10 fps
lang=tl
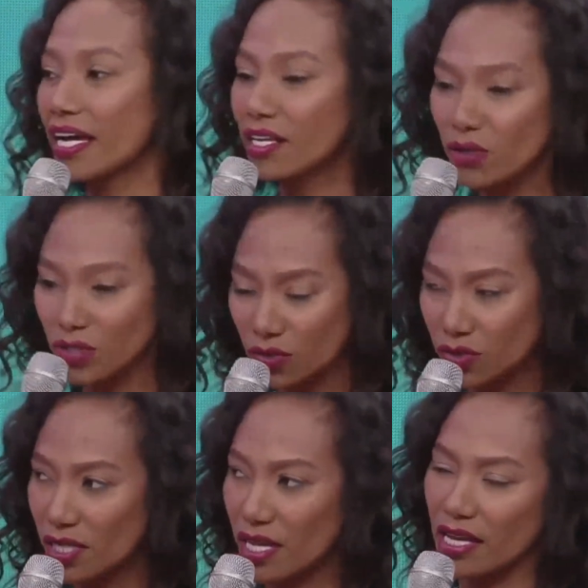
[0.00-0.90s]
Kinausap ko
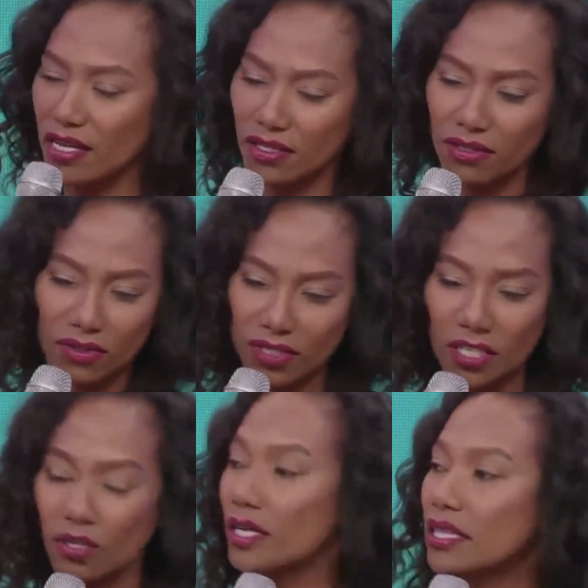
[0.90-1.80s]
sila, eh, no, hindi
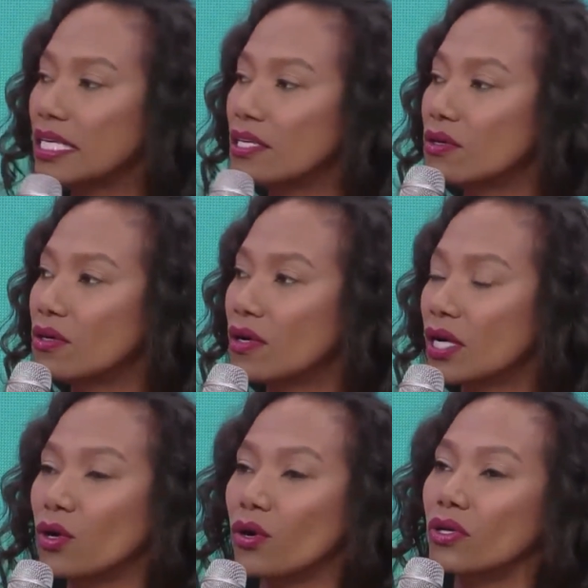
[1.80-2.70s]
nyo, hindi nyo
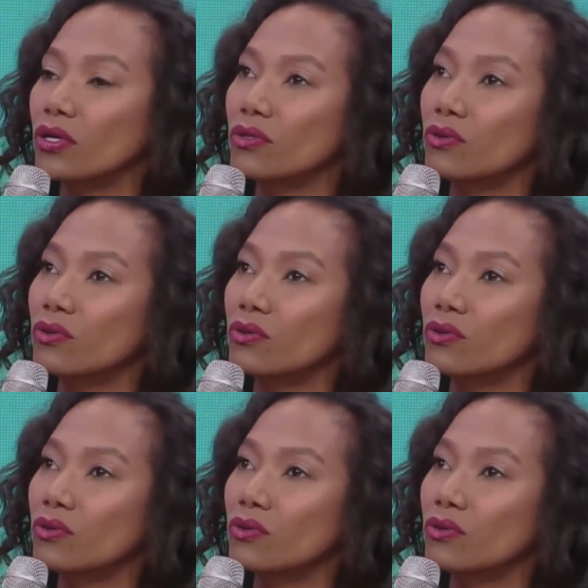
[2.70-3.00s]
kinokon,